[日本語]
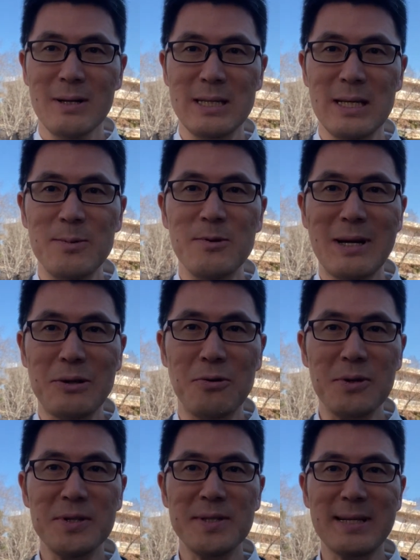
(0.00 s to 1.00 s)
自分は
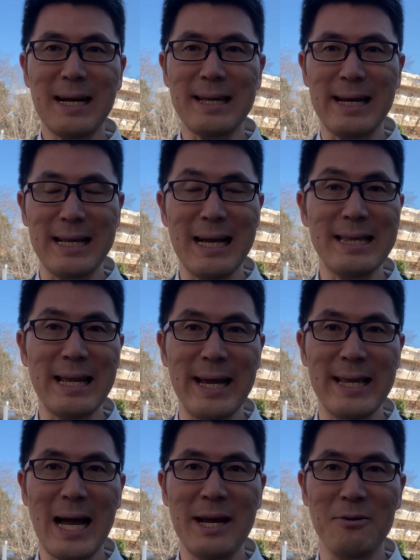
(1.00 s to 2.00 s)
どういう姿になって
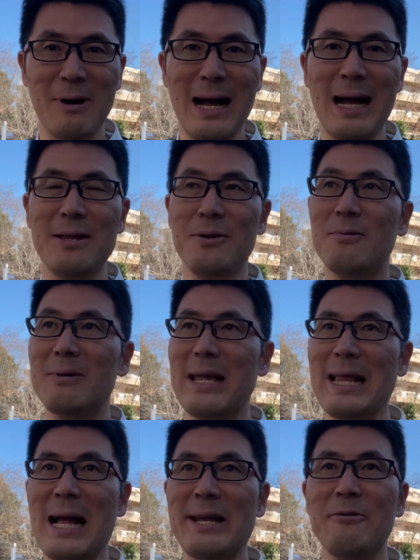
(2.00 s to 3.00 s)
いきたいのか、どこ
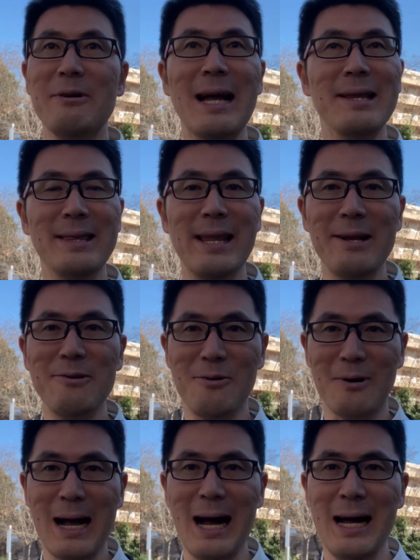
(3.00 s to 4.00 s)
で何をやっている
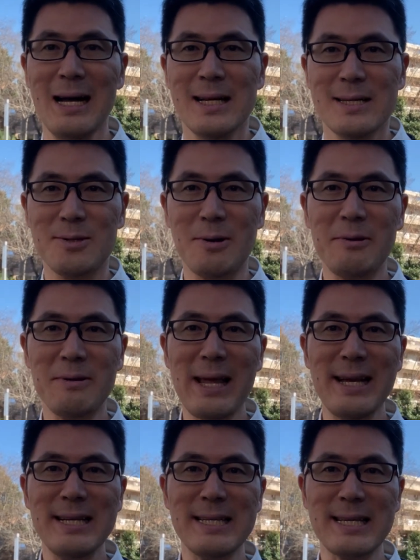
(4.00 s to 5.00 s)
のか、それを
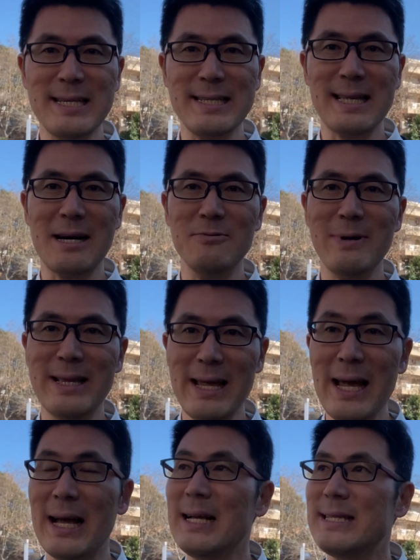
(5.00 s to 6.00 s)
ね、意識した上
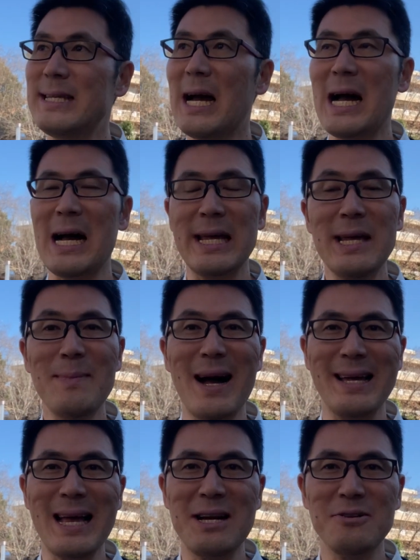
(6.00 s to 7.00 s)
で、じゃあ
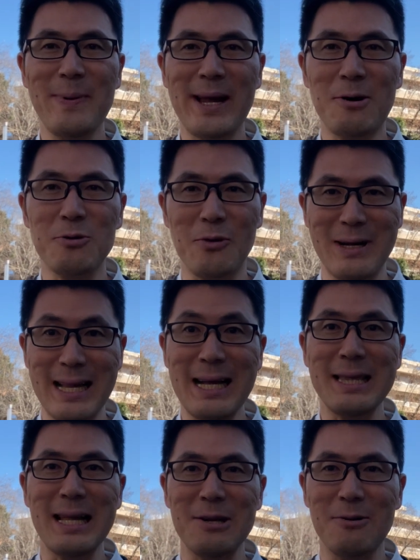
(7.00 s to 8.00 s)
今やるべきことは
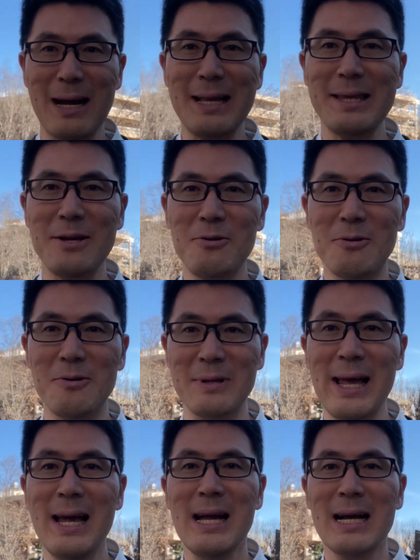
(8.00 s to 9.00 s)
何なのかっていうところを
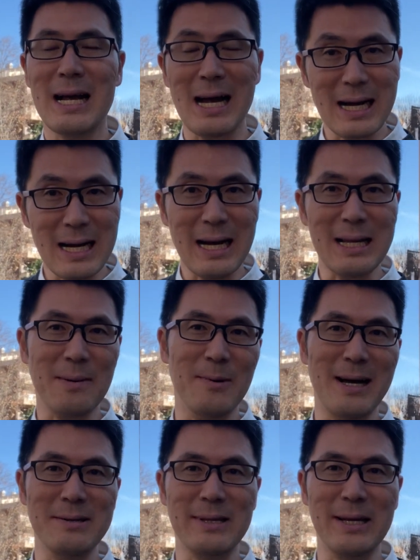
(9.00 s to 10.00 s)
ね、考えて
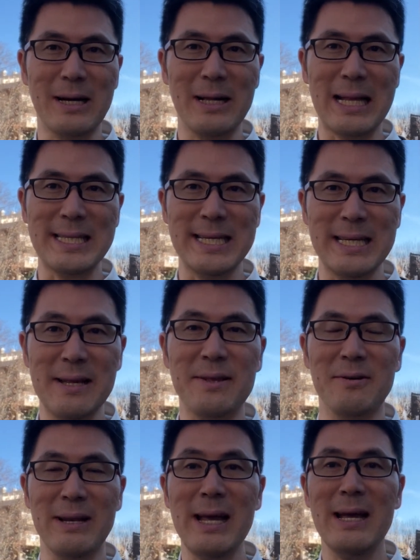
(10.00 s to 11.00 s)
もらうっていう形で
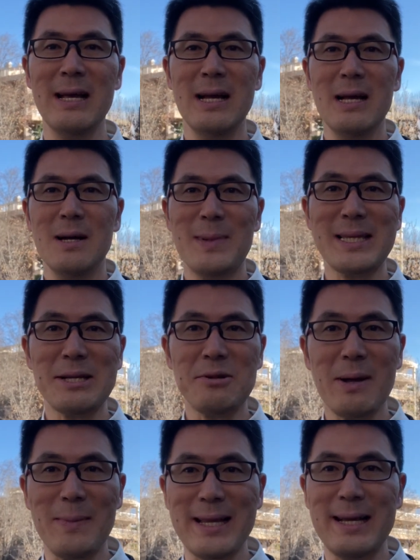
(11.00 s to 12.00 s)
すよね。まあ、
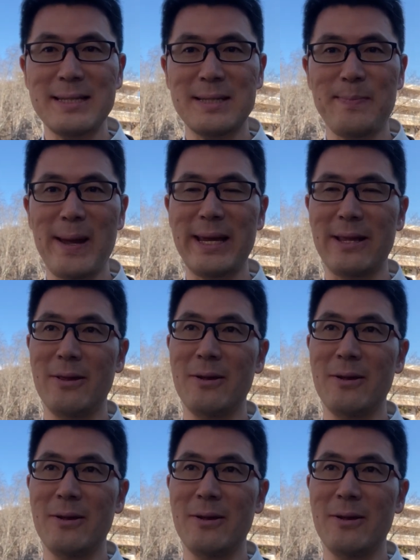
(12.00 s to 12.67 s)
例えばね、スペイ